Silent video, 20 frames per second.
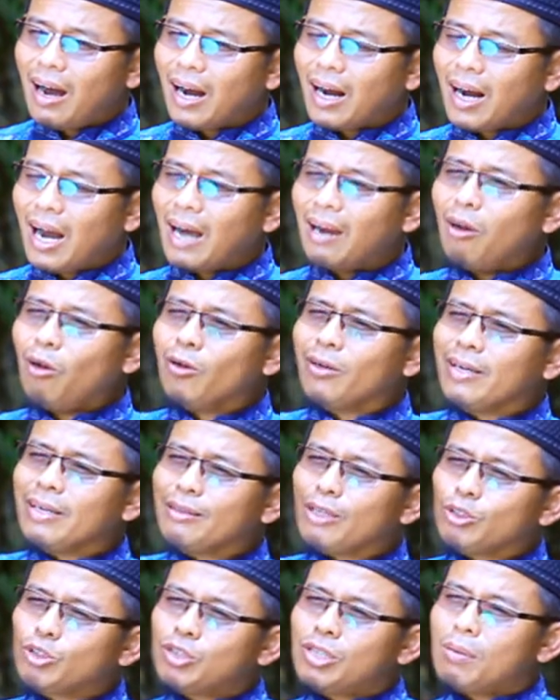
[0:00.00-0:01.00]
kalau
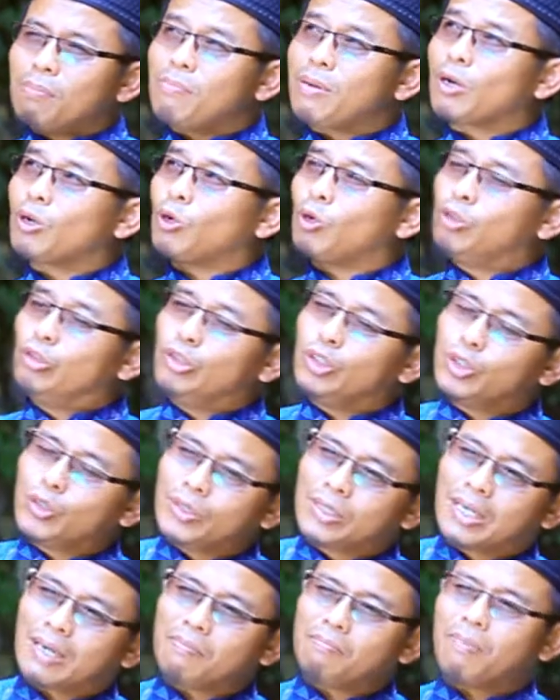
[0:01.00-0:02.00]
kita sudah
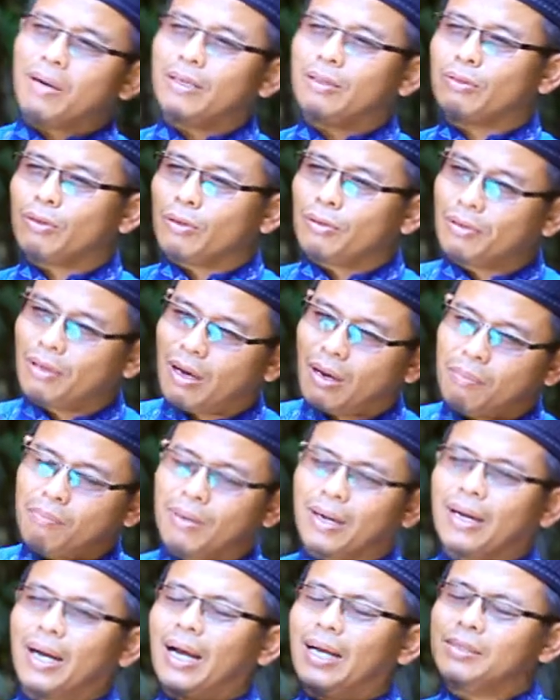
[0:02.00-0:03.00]
berkunjung ke Baitullah,
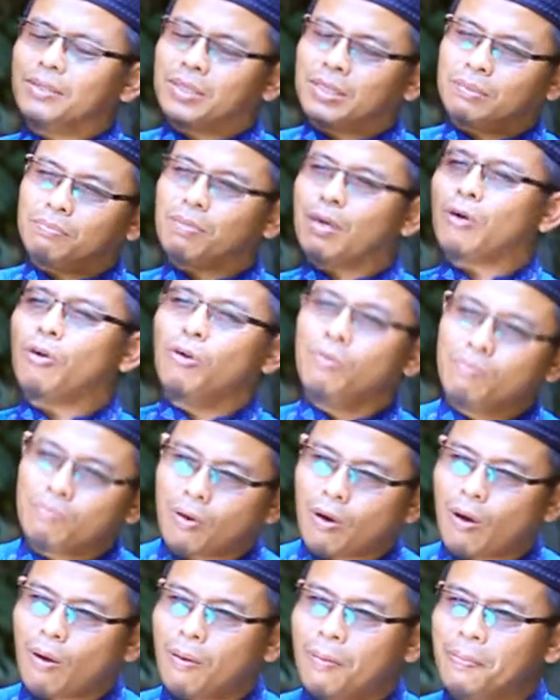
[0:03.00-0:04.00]
berhaji,
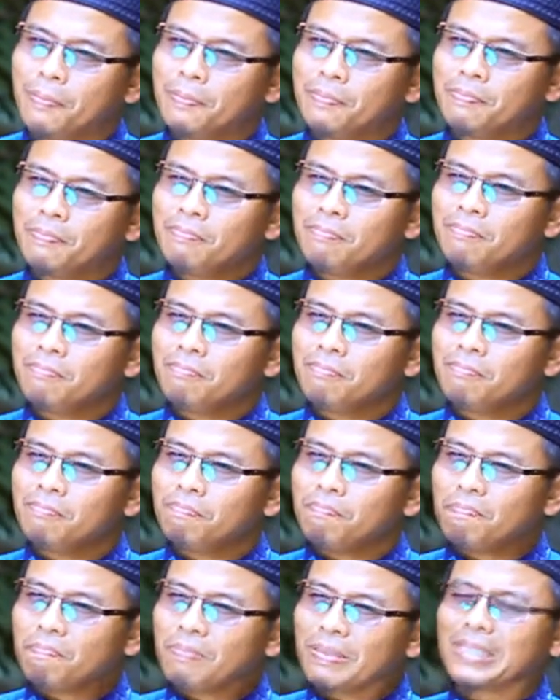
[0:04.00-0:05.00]
berumrah,
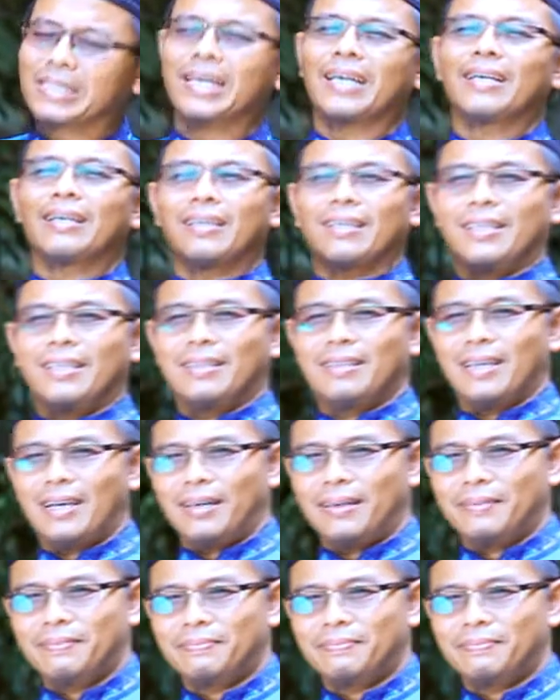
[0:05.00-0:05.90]
pesan kita.